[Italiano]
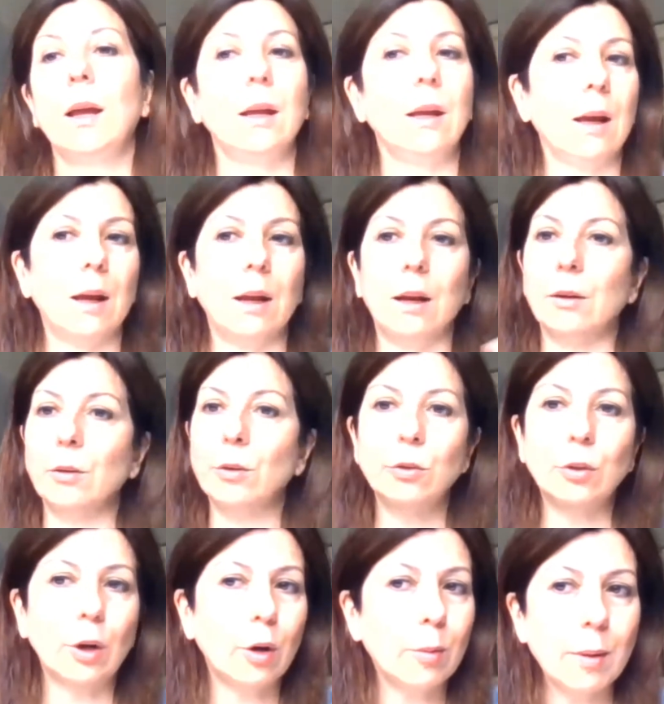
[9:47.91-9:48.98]
Eh, non
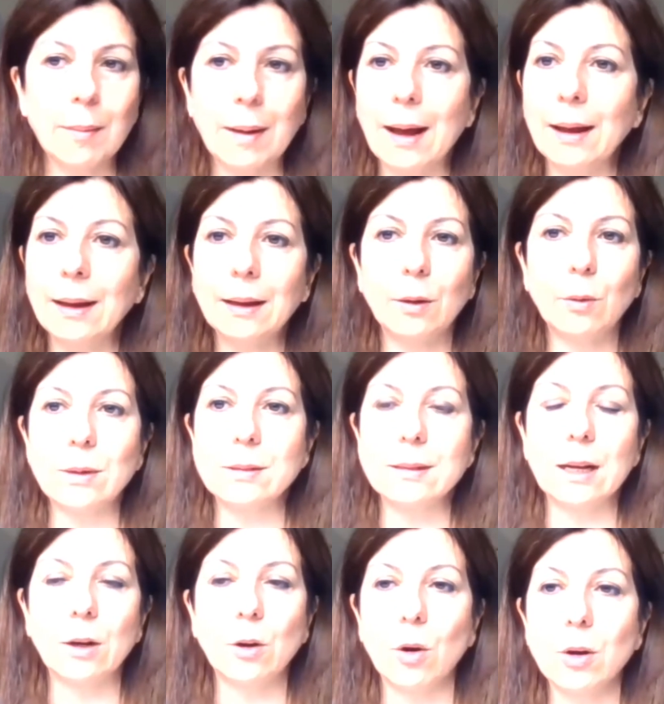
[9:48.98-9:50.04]
so come mai
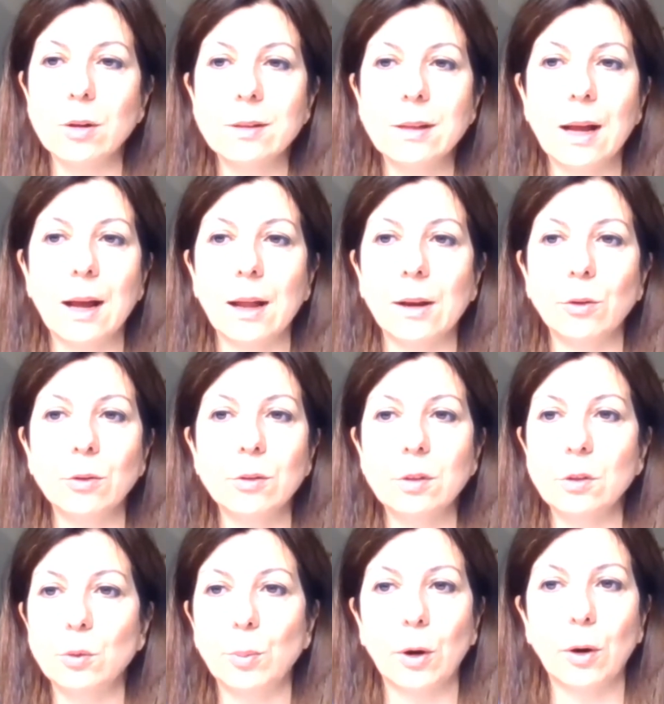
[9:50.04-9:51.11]
questa cosa non
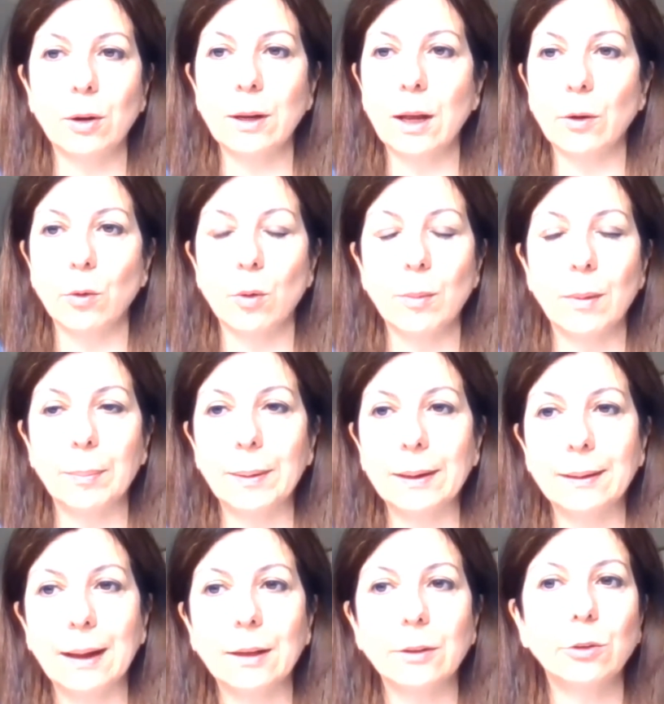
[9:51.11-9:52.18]
si sbroglia a Roma,
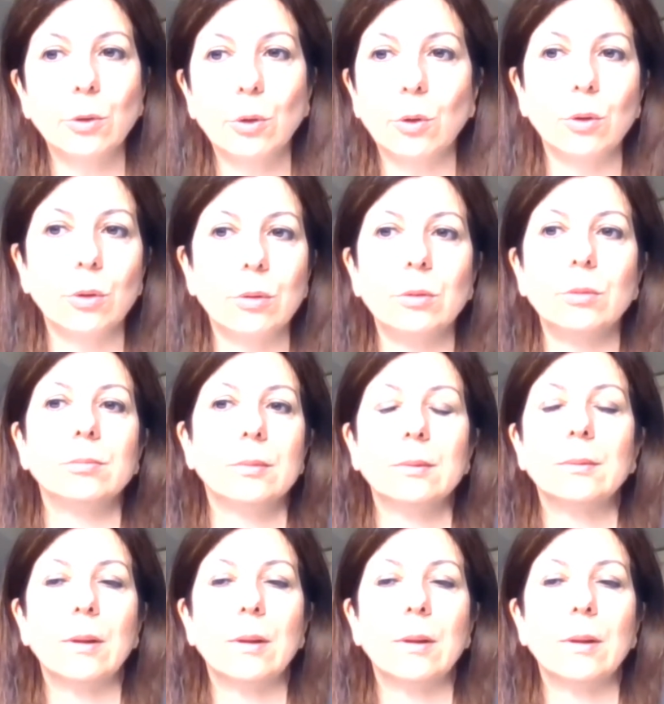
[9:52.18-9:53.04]
pertanto mh,